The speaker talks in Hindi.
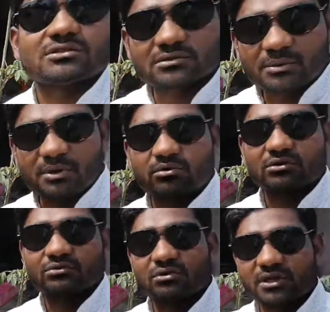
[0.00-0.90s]
तभी
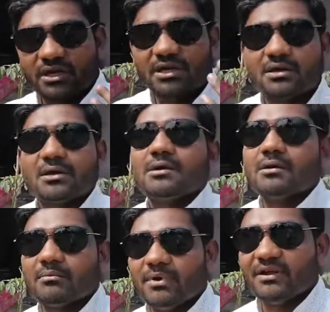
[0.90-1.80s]
बहुत खुल के
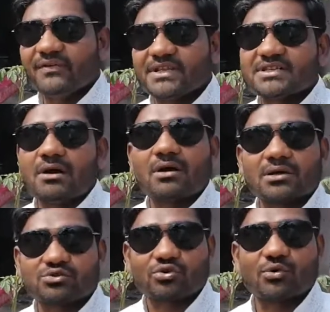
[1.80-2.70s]
बेनिफिट इसका होगा
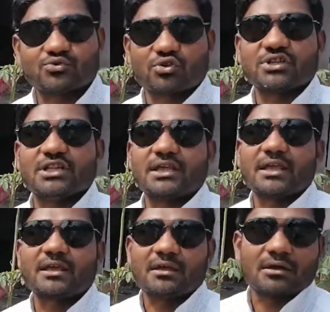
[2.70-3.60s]
जो खूबसूरती
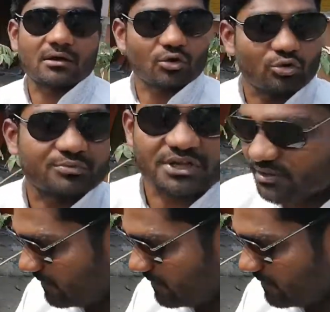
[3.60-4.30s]
दिखेगी रूम की